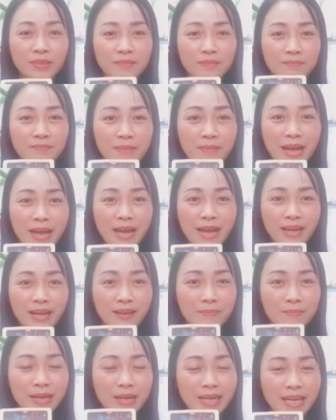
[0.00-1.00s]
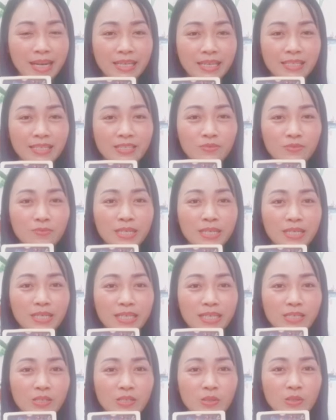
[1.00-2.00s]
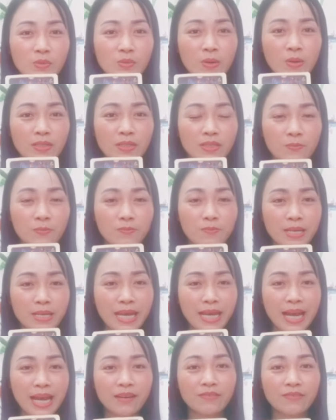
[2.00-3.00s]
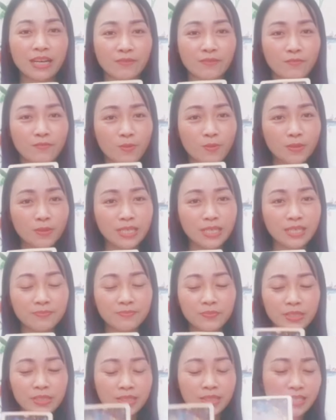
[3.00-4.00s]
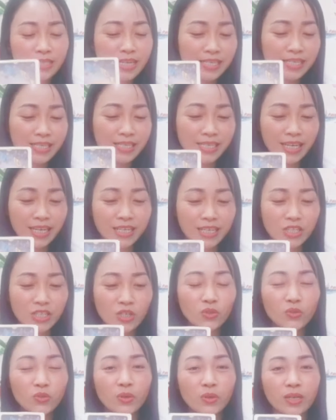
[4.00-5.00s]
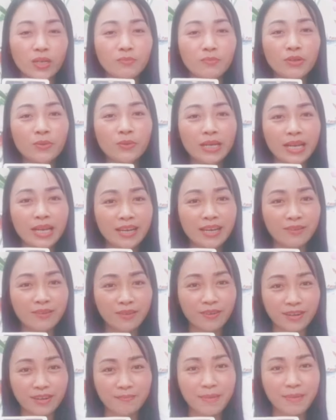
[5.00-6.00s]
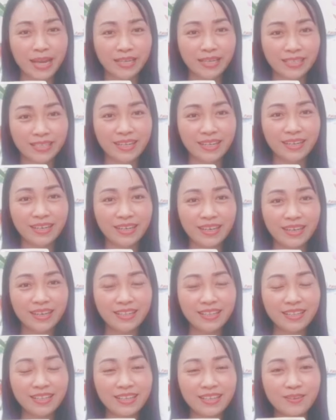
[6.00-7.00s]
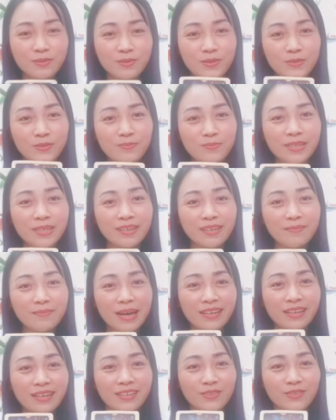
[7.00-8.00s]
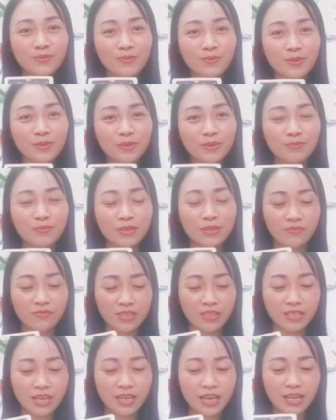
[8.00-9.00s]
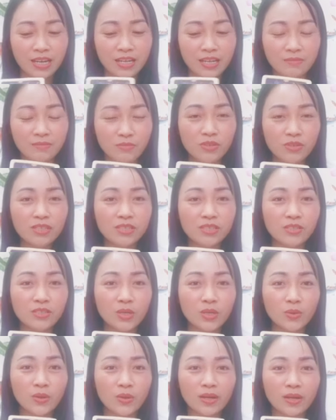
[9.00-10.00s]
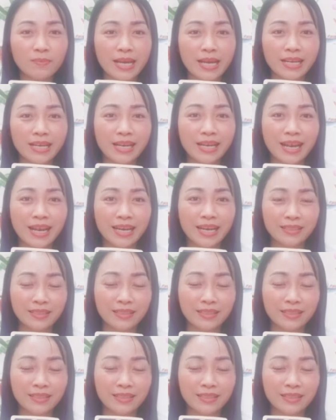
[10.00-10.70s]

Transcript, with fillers: mà mang lại cho mình cái cuộc sống bình an và hạnh phúc nhất thì đây chính là cái chốt của cái mối quan hệ của các bạn nhé thế thì cũng chúc mừng các bạn là tụ một bởi vì cái mối nhân duyên của các bạn này là